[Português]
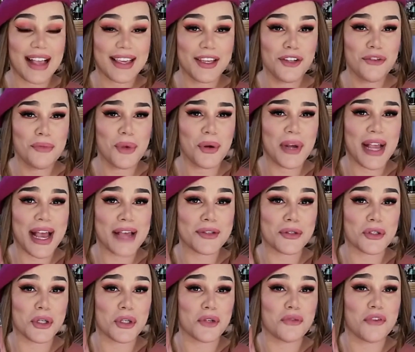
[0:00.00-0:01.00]
Aqui no meu
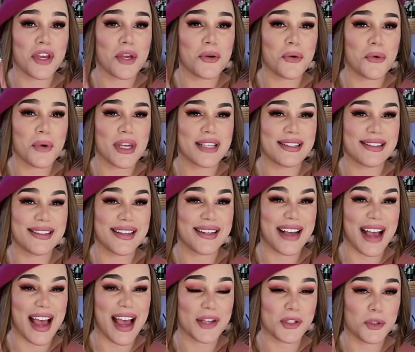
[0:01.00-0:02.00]
caso, gente, veio com esse
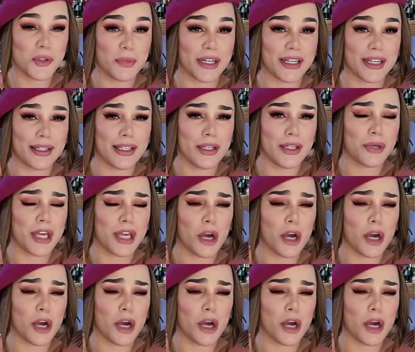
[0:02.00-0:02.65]
encarte branquinho,